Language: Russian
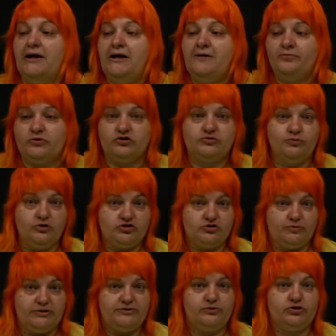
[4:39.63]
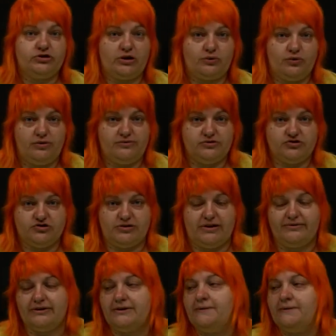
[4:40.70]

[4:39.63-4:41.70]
То есть может быть вот такой вот человек.